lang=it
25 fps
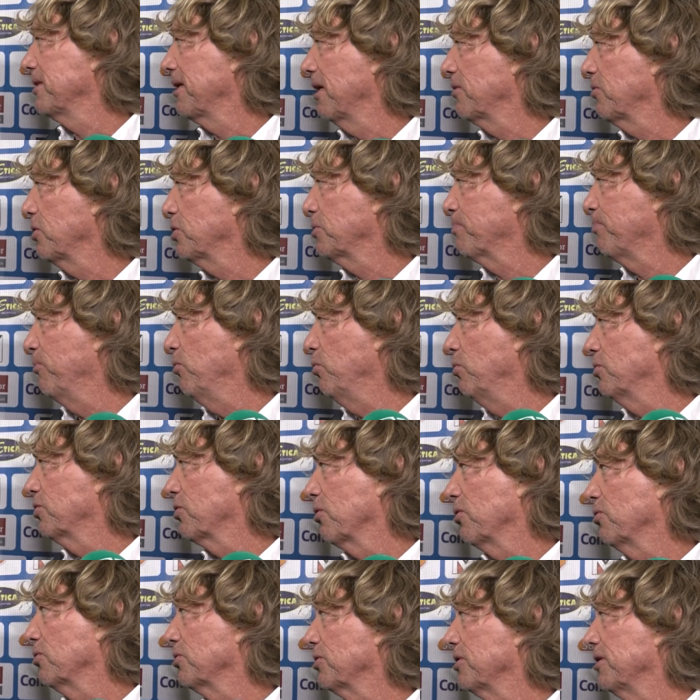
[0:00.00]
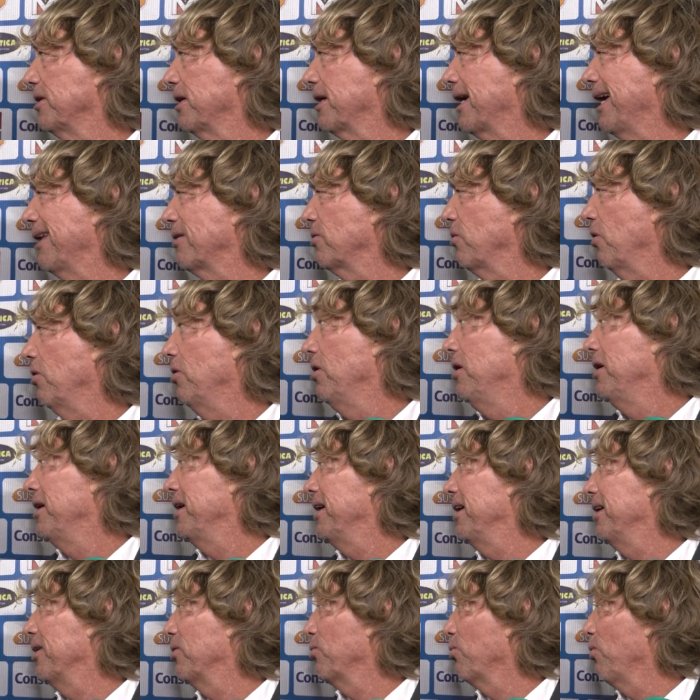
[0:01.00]
stato espulso considerando
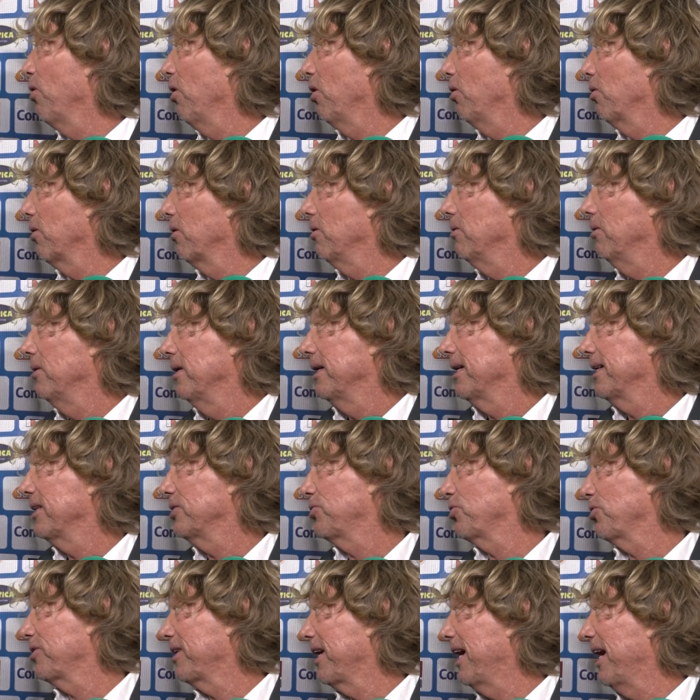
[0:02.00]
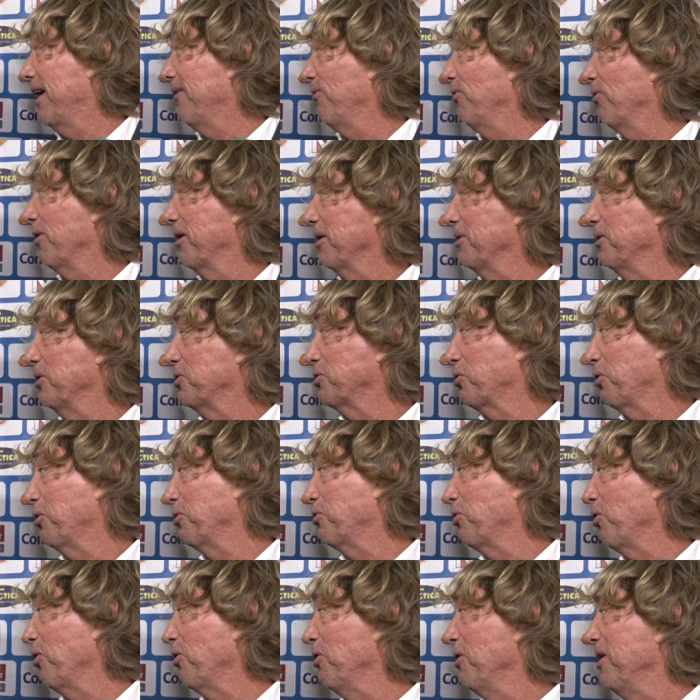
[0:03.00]
il ruolo che giocavo che di
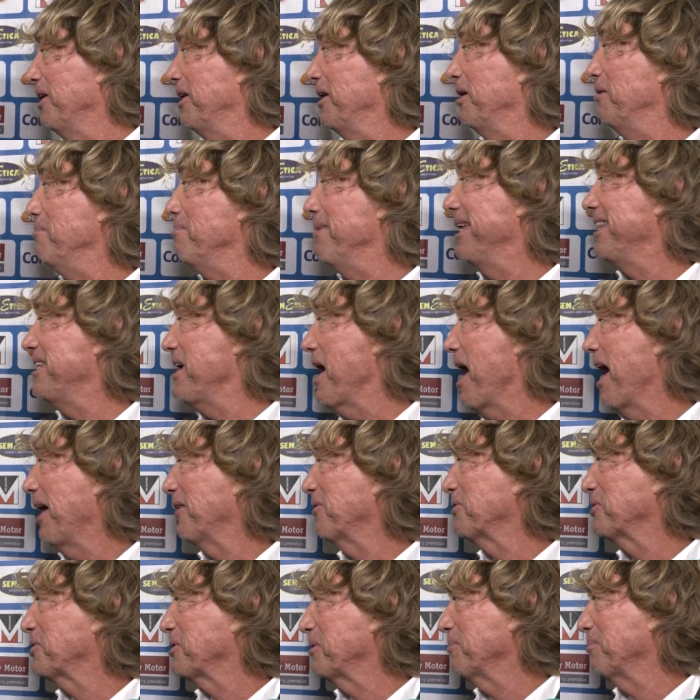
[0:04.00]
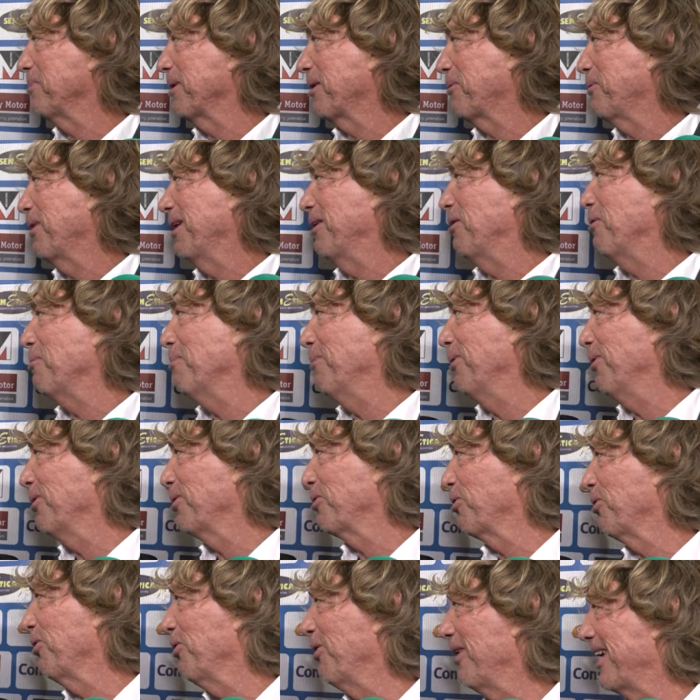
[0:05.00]
solito il mediano è sempre quello
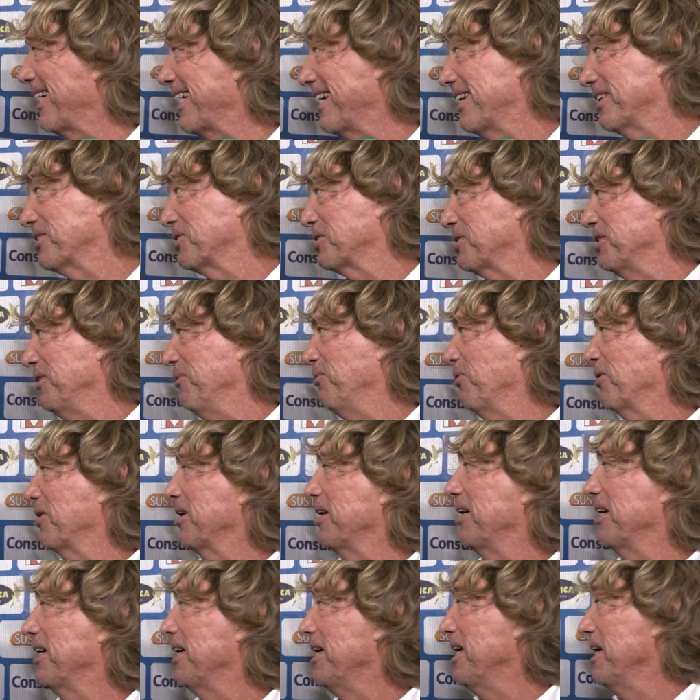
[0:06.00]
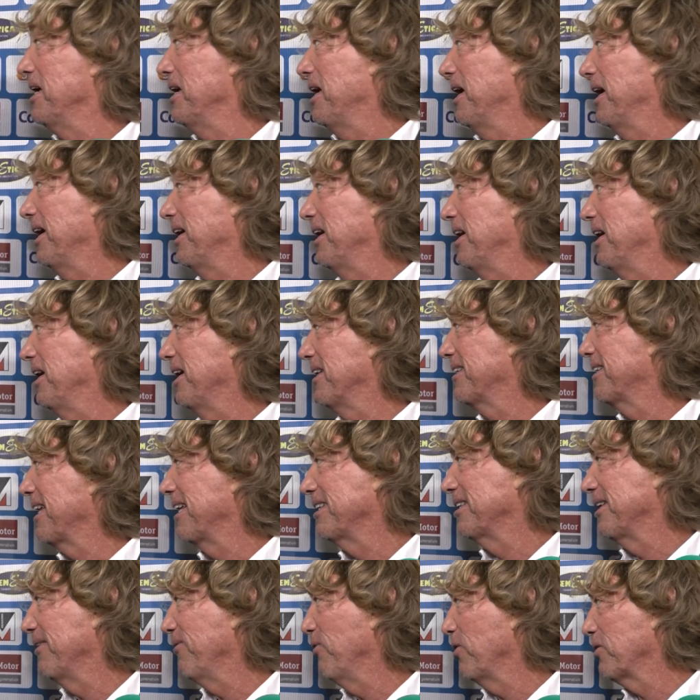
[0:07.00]
molto aggressivo che eh,
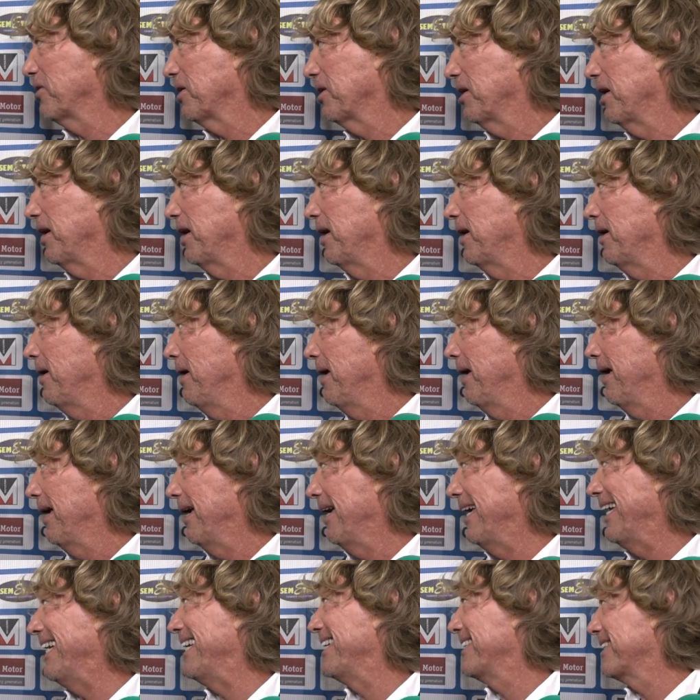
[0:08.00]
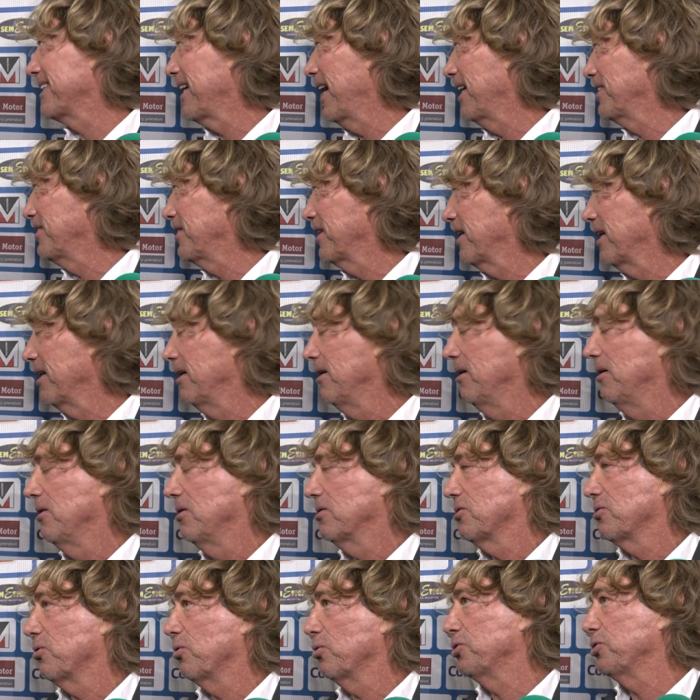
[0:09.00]
tante volte eh, esagera
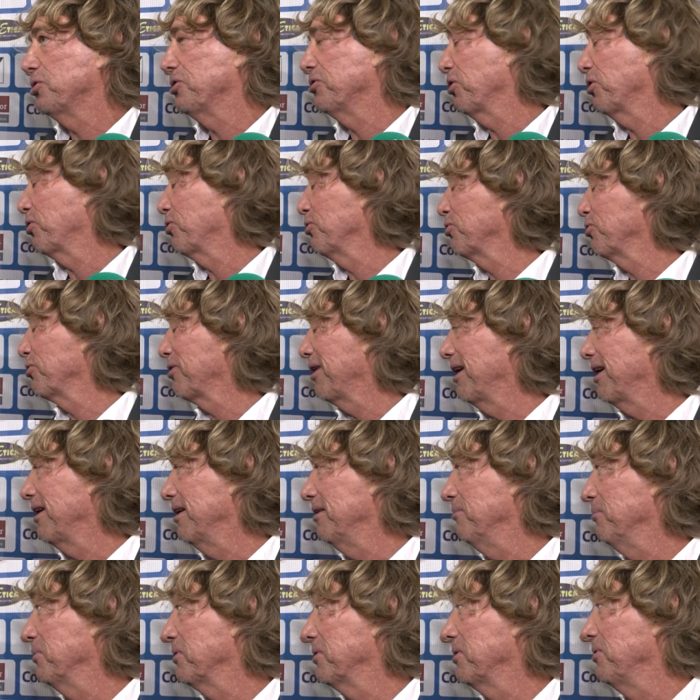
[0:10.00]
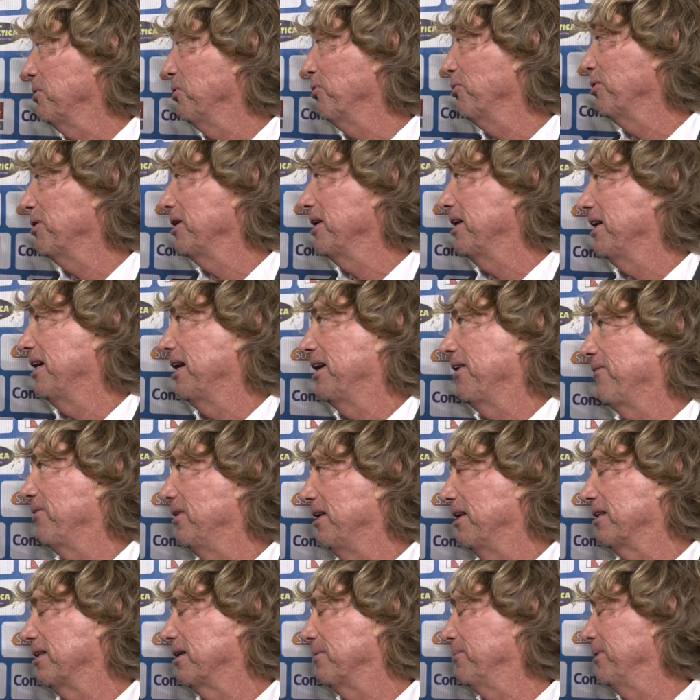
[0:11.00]
sono riuscito a controllare le emozioni e
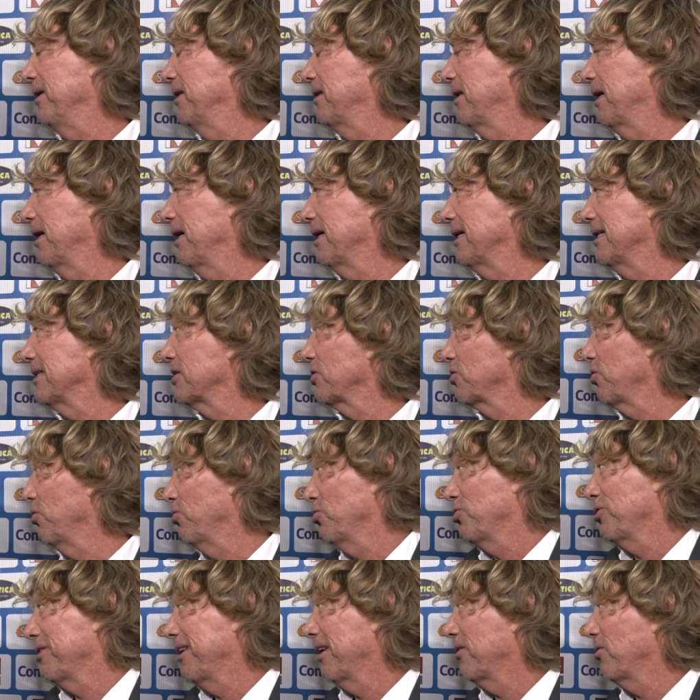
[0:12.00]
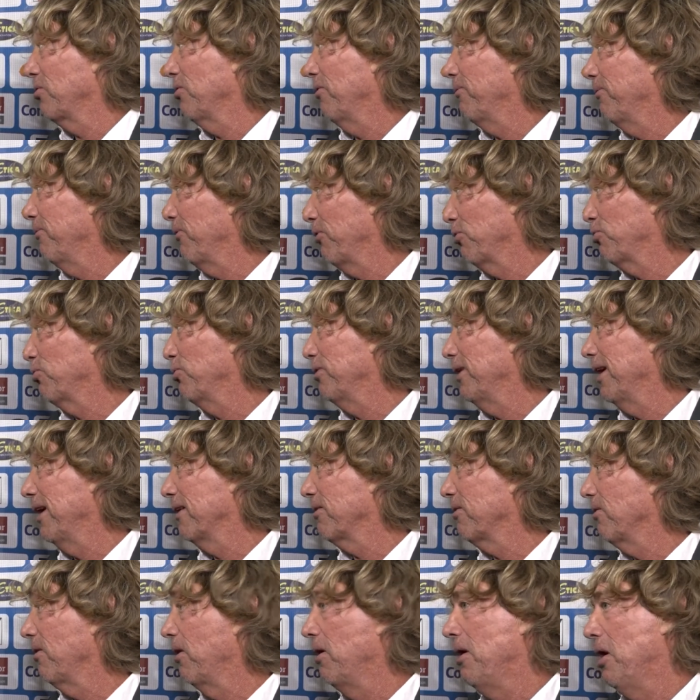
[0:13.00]
evidentemente sono stato
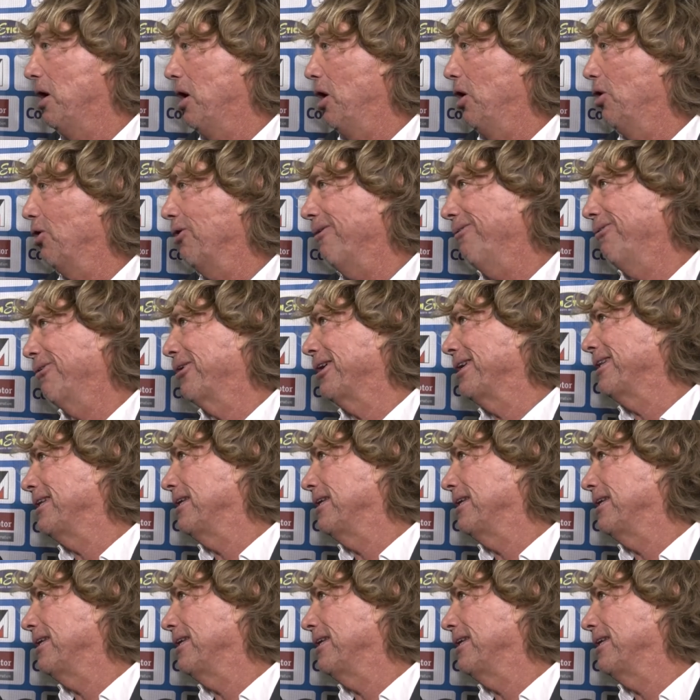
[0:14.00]
fortunato lo vorrei